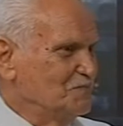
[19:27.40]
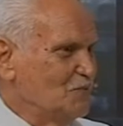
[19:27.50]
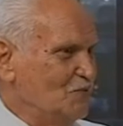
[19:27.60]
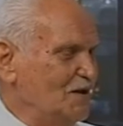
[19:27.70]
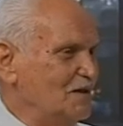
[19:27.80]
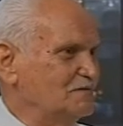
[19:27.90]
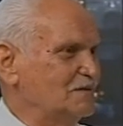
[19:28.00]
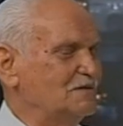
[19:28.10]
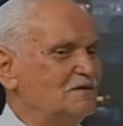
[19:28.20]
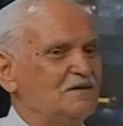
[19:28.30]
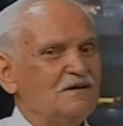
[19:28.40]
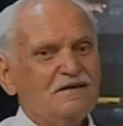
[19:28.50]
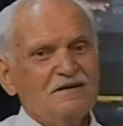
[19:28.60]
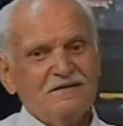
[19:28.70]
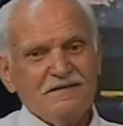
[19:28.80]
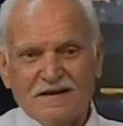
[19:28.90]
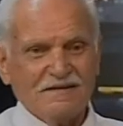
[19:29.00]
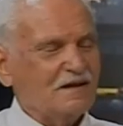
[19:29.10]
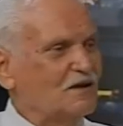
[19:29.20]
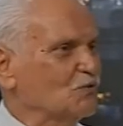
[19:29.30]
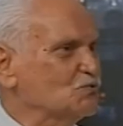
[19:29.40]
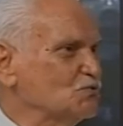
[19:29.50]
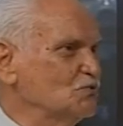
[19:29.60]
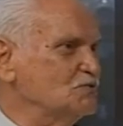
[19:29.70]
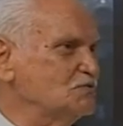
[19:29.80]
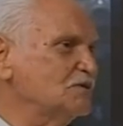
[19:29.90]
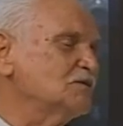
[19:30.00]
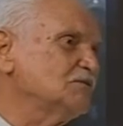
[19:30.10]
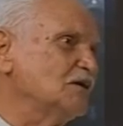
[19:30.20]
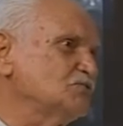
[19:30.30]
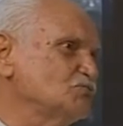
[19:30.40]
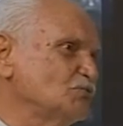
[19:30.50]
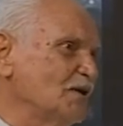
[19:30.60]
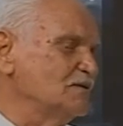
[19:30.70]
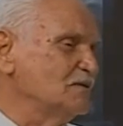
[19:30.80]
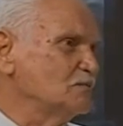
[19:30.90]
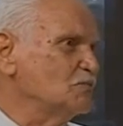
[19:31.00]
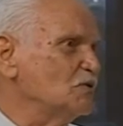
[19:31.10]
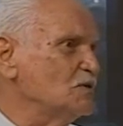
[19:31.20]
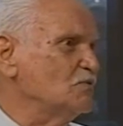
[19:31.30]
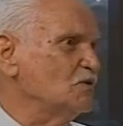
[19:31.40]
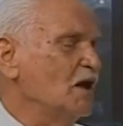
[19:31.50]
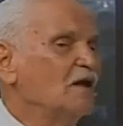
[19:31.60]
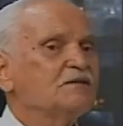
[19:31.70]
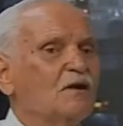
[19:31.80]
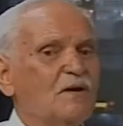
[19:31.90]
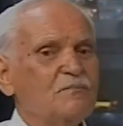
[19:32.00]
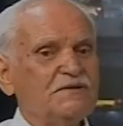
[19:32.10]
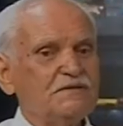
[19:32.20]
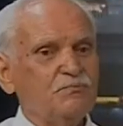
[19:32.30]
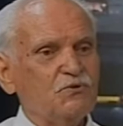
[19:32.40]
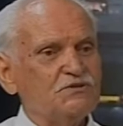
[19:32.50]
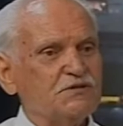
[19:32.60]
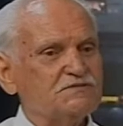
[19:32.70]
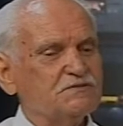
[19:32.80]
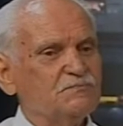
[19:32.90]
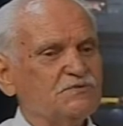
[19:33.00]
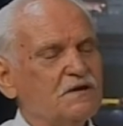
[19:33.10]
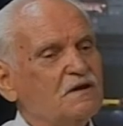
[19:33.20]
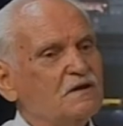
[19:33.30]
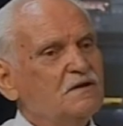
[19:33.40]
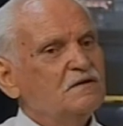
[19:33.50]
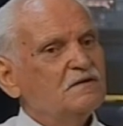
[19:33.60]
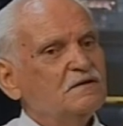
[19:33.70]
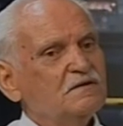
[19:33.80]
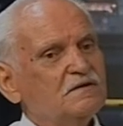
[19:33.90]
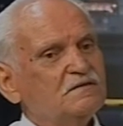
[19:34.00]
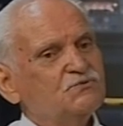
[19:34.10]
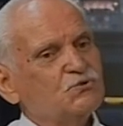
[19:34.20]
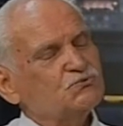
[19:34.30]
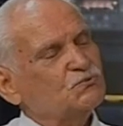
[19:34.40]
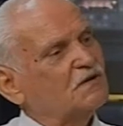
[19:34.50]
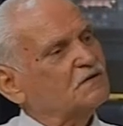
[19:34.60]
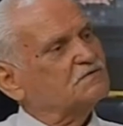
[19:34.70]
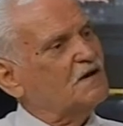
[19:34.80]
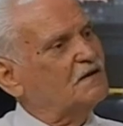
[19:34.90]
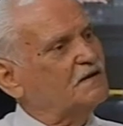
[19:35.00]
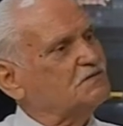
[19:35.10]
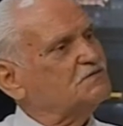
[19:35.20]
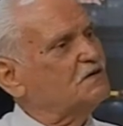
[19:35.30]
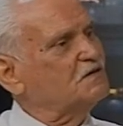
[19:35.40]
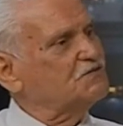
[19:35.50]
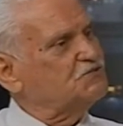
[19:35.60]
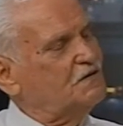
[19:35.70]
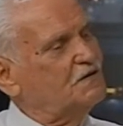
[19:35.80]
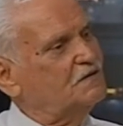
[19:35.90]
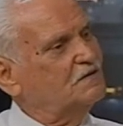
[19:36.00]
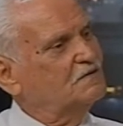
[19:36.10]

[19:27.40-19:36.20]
Ve dedi ki nereden geliyorsunuz? Dedik tatlı sudan böyle böyle. Tamam dedi polis bize. E, git çocuklarınızı ailenizi yerleştirin.